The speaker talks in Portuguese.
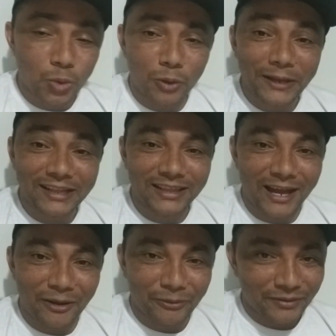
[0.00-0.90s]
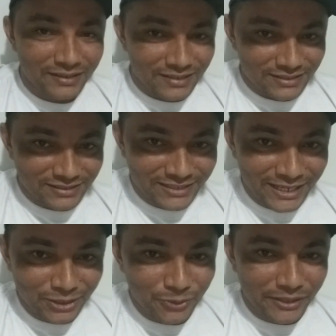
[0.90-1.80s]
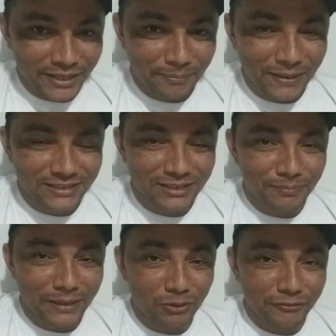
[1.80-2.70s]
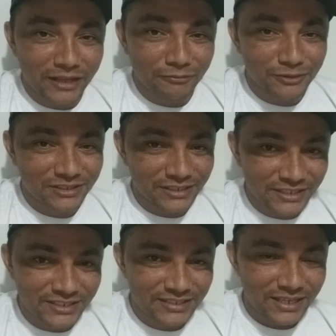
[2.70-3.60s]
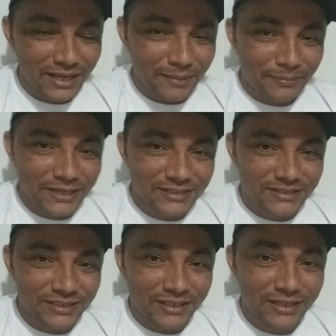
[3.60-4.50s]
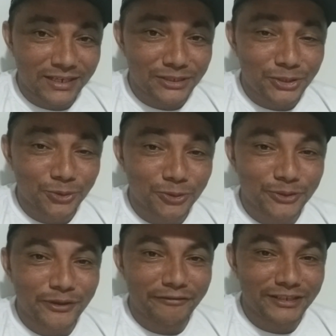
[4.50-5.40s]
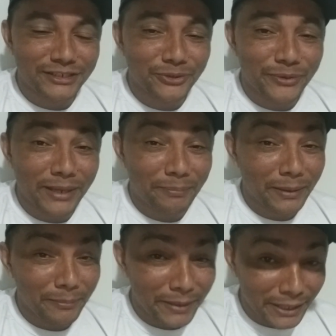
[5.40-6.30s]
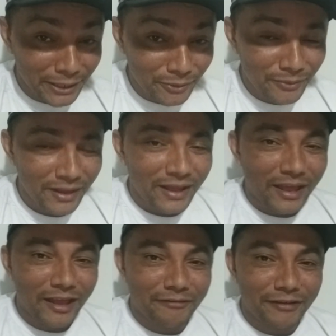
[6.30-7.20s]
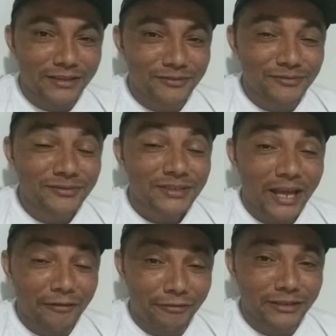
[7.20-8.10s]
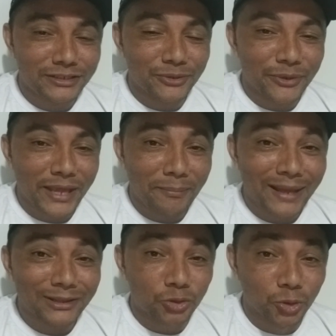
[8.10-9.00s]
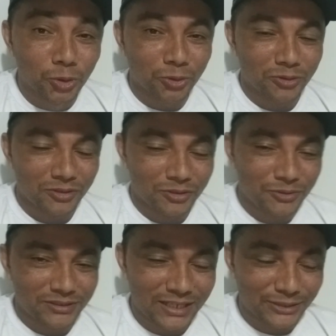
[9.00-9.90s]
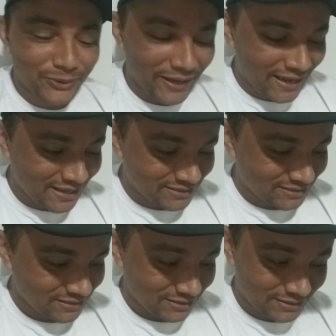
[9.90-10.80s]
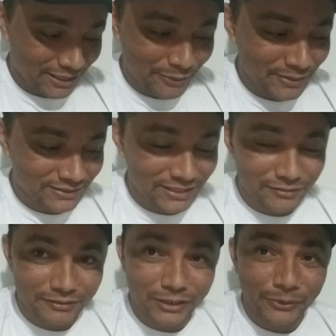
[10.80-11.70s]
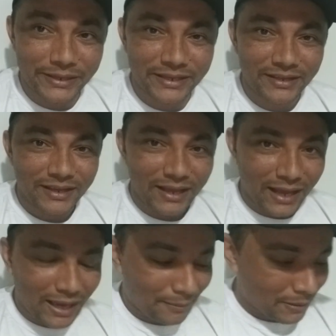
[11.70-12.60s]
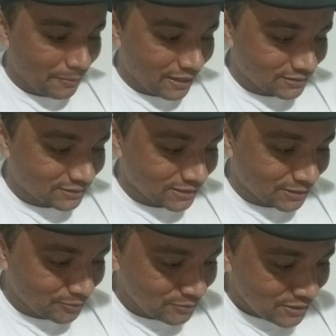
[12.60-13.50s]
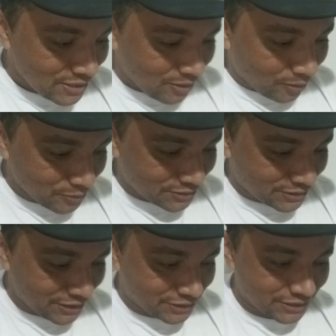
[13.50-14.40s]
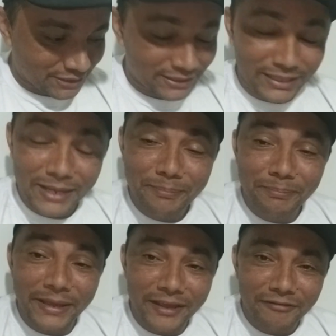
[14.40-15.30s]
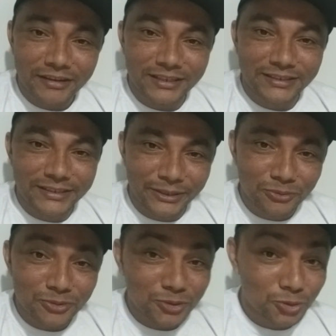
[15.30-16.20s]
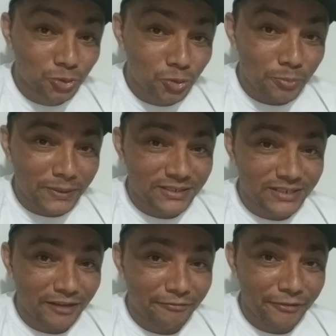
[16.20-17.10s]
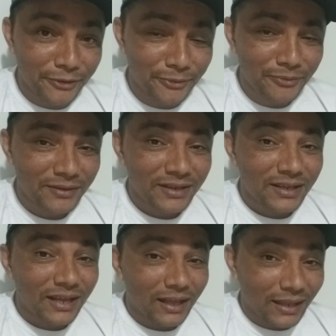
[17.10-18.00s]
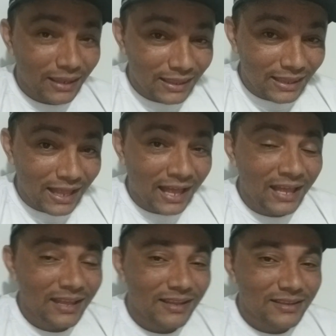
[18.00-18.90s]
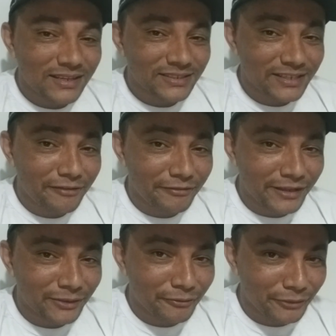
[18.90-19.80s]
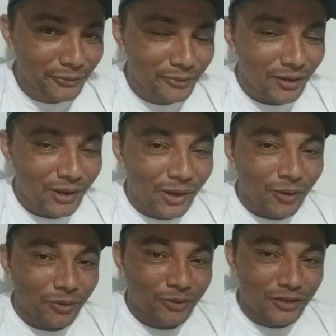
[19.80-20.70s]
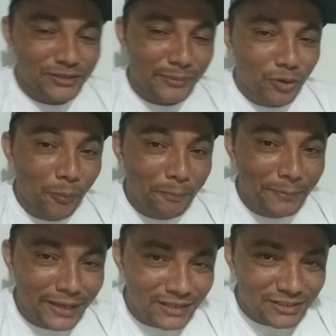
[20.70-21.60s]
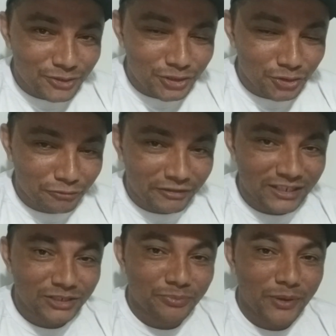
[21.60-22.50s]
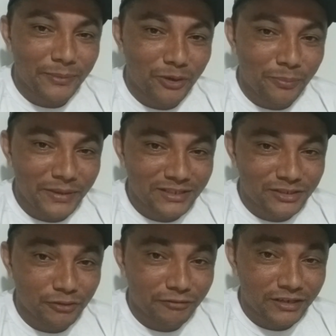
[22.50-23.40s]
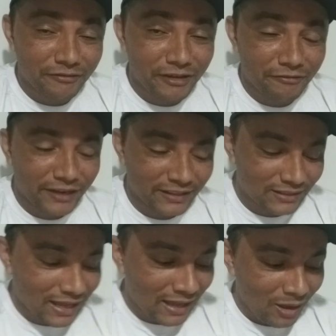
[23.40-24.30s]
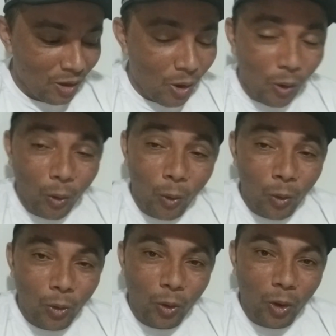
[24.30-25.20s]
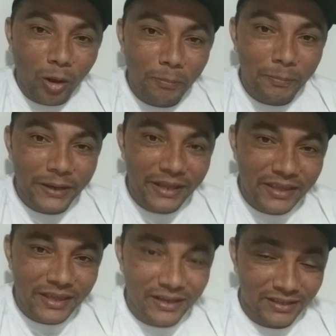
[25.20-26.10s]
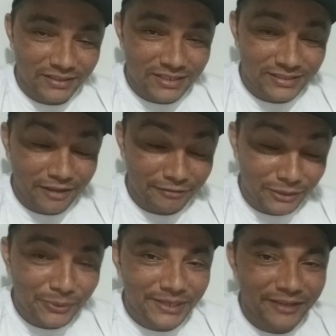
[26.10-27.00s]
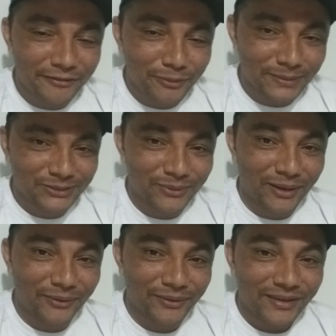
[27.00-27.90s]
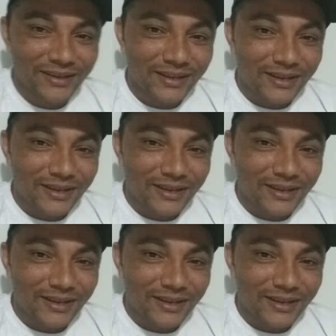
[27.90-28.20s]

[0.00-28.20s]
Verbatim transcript: João Natal certo? Tô aqui passando para contar vocês para esse grandioso evento de sinuquinha. Primeiro evento, evento de sinuquinha amador do estado de Goiás. Tranquilo? Vocês viram aí a premiação. Ou seja, também vai ter um super desafio lá nesse evento, viu? O nosso amigo Mid Silvânia, meu amigo Mid Silvânia vai enfrentar o Cobrinha nesse evento aí, viu, pessoal?